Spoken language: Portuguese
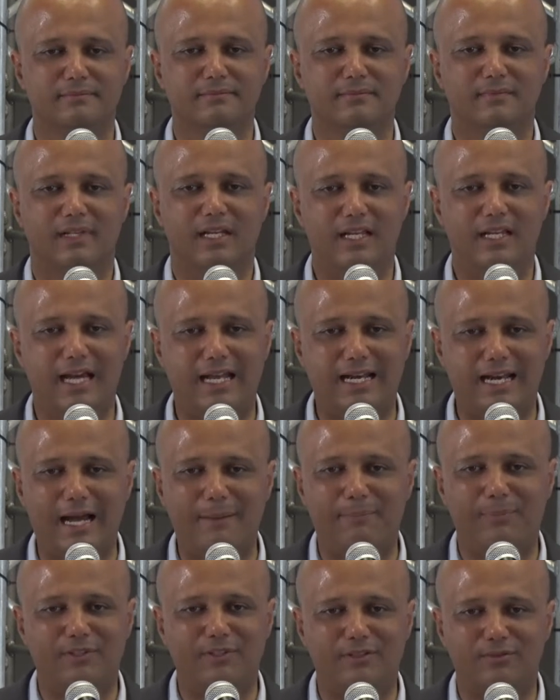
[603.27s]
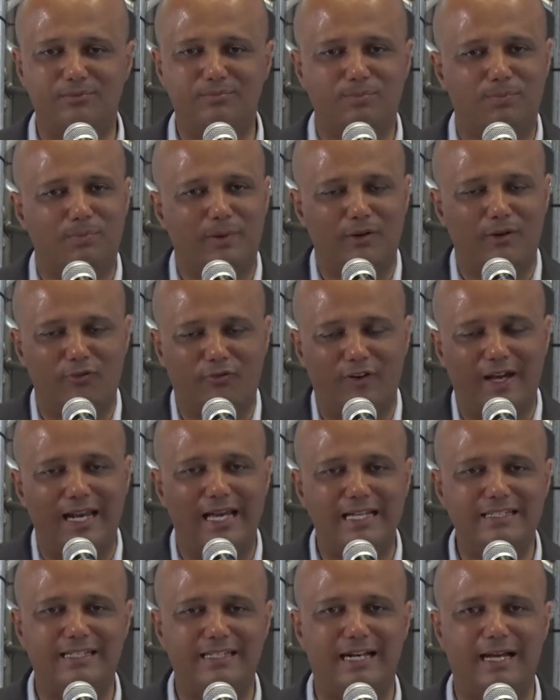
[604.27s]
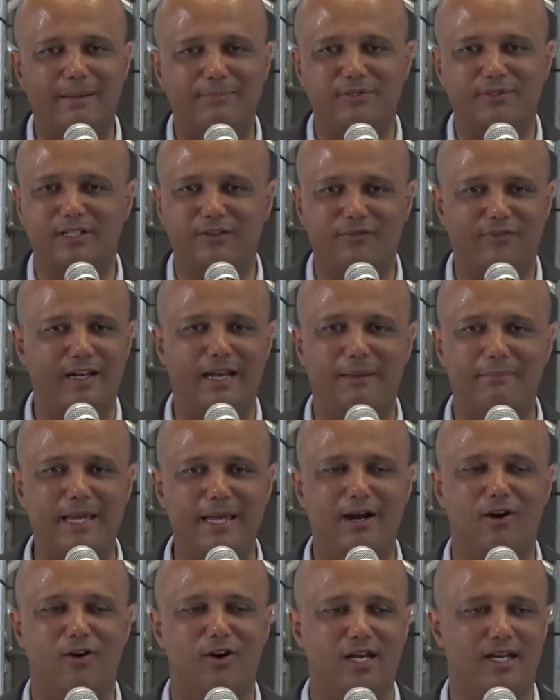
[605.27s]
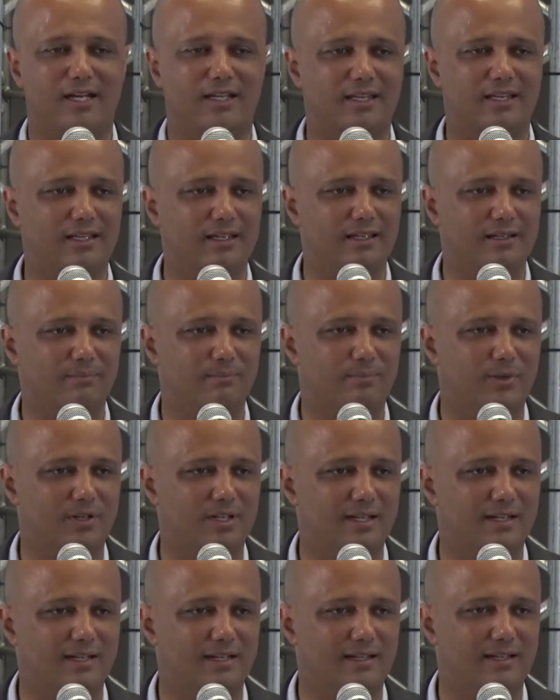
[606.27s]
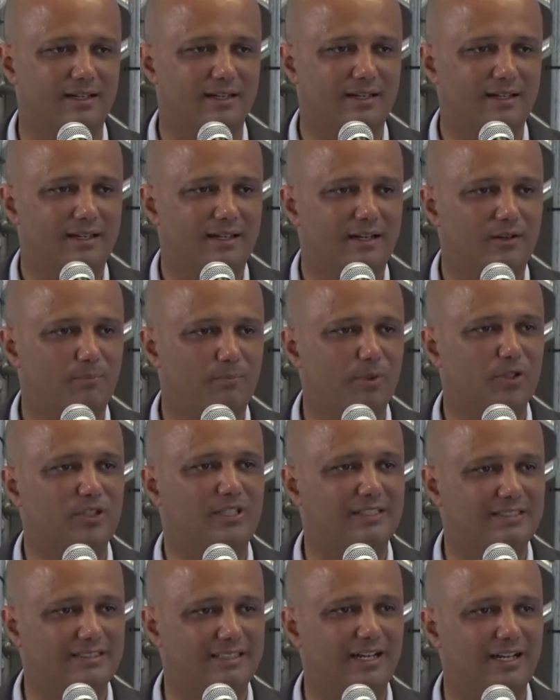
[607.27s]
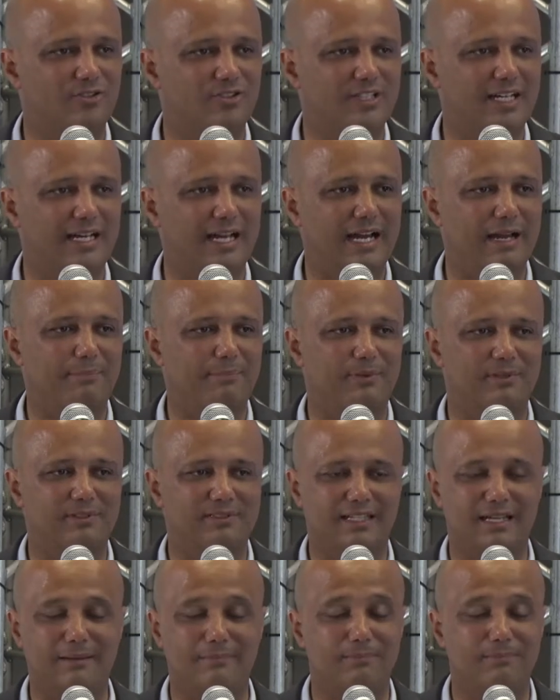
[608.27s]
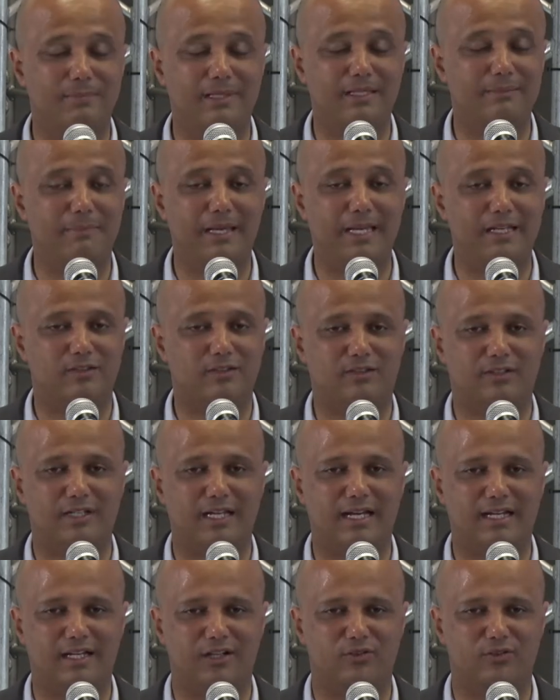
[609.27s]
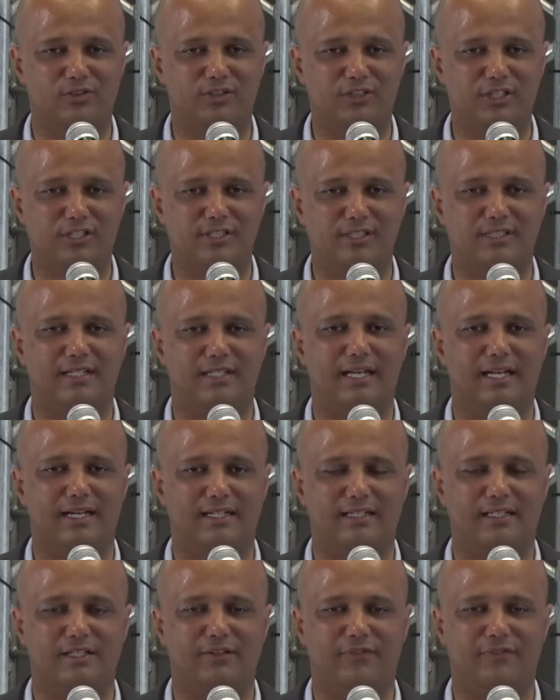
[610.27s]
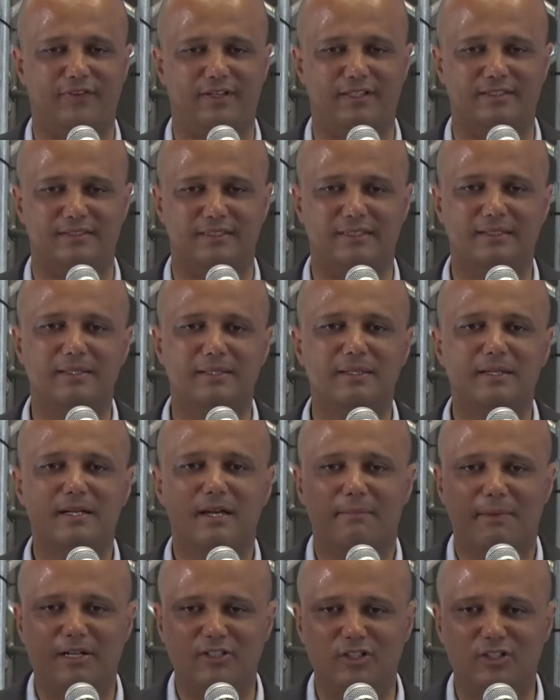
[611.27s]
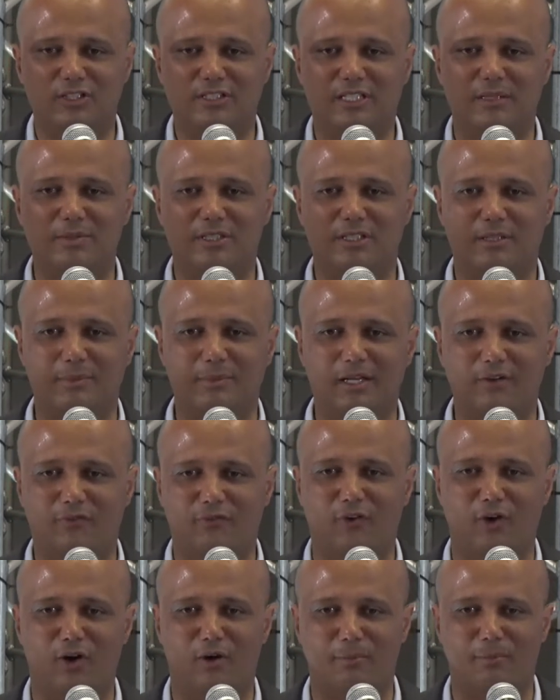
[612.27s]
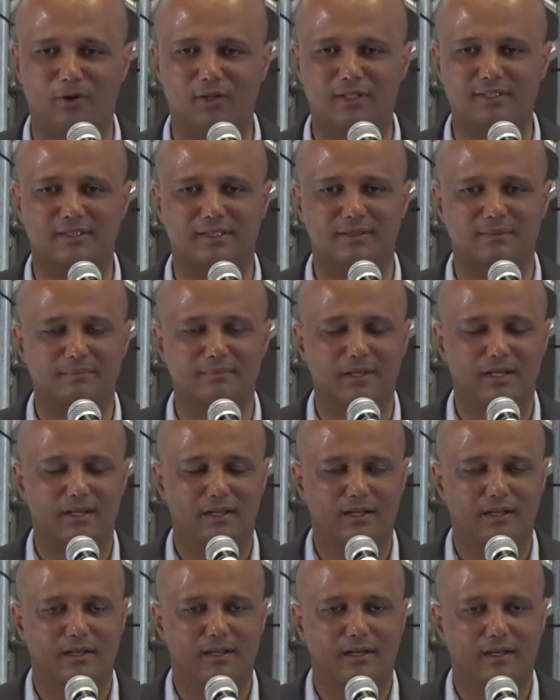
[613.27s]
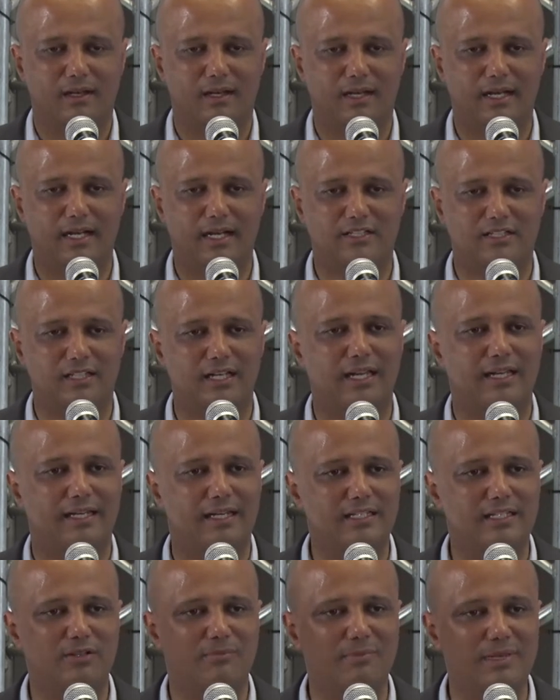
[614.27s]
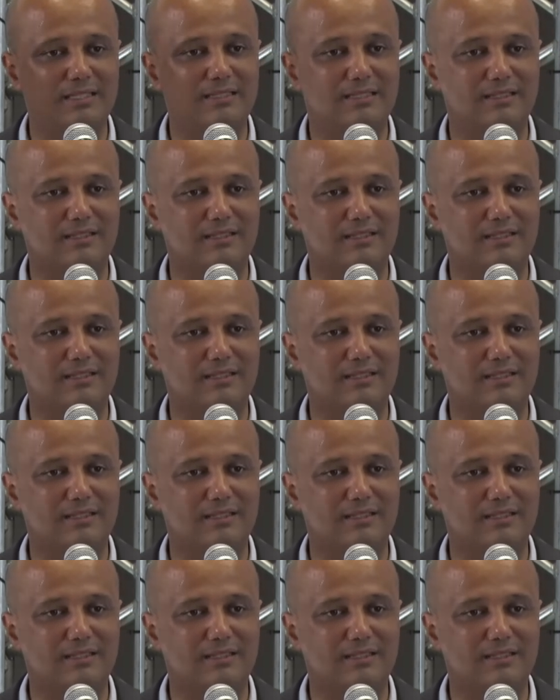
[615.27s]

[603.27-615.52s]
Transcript: E Anápolis, para eu falar de Anápolis, tem que falar meia hora aqui, porque o potencial de Anápolis é imenso na área logística e na área da defesa. Mas nós temos também em Formosa a artilharia de mísseis